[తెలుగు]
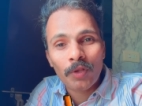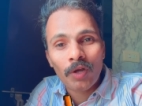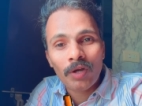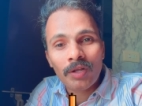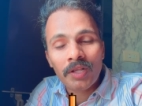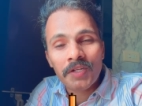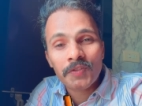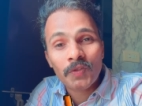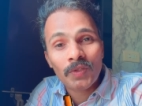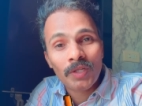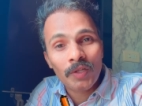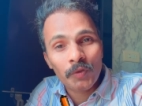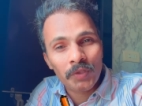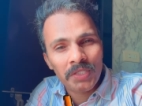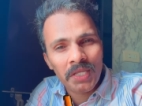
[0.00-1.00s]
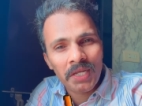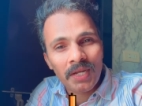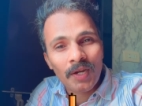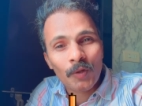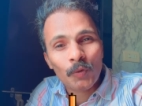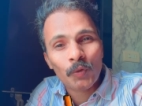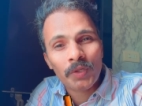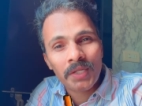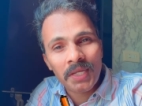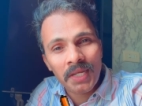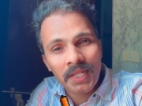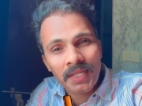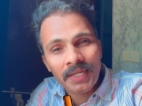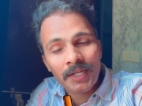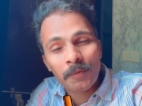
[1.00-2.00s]
బ్లాగ్ రాస్తున్నాను ఇదే కాదు
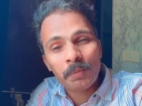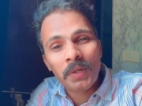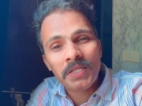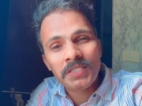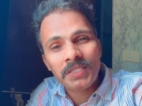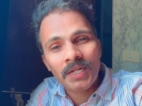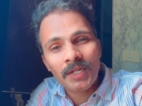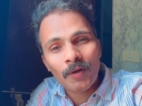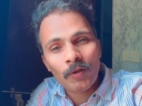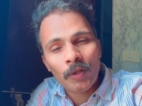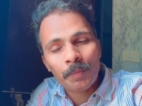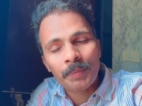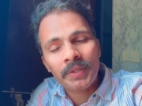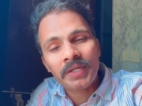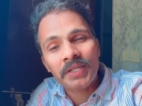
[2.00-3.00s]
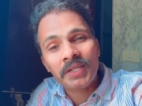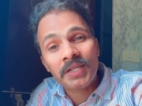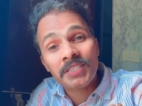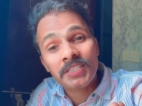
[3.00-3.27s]
కెరియర్ పర్సనల్ డెవలప్మెంట్ ఇంకా